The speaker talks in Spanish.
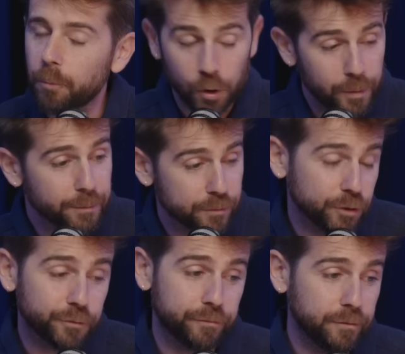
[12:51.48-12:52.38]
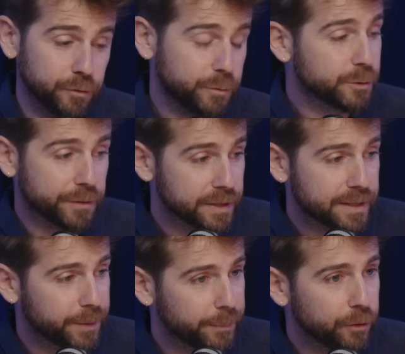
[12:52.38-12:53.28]
volvimos, nos, fuimos de
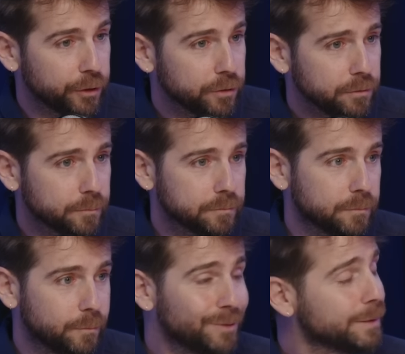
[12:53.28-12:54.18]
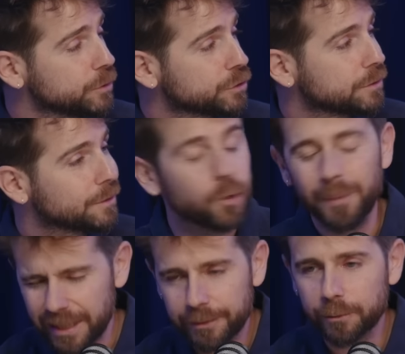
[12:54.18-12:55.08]
fiesta, mi amigo y yo, volvimos
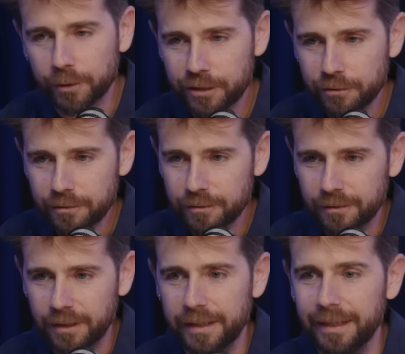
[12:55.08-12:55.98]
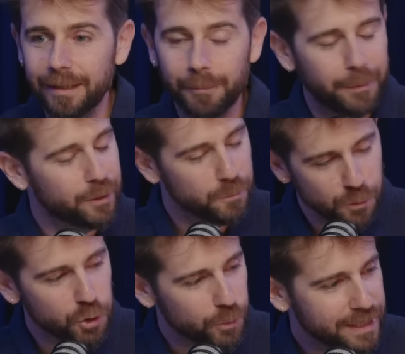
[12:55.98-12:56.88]
completamente borrachos y mm. mi amigo
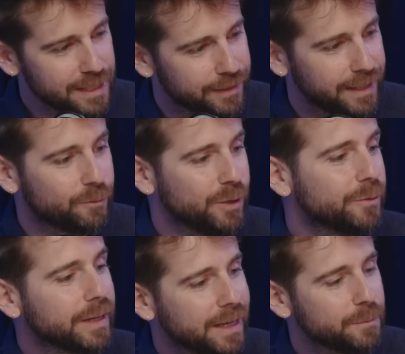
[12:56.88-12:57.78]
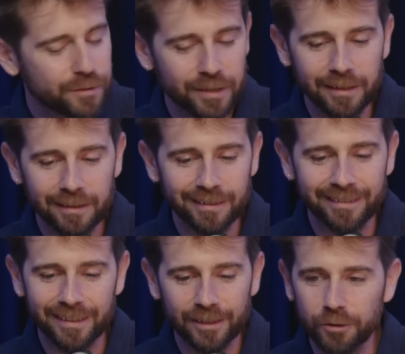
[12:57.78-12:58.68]
mucho más, la verdad. Y cuando bajábamos del,
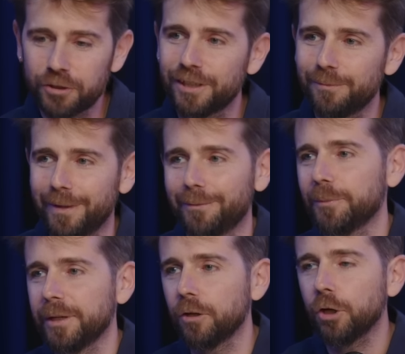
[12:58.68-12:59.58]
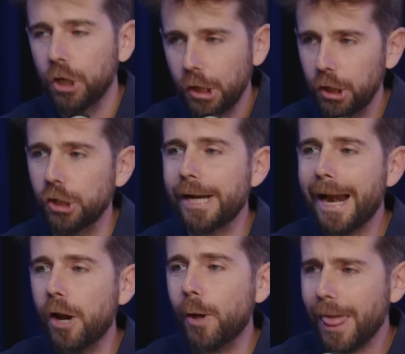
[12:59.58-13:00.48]
del coche, mi amigo me dijo, nos
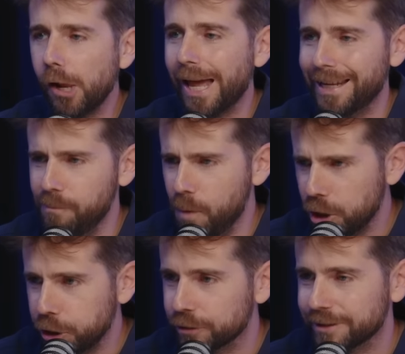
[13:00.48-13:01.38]
han robado las motos.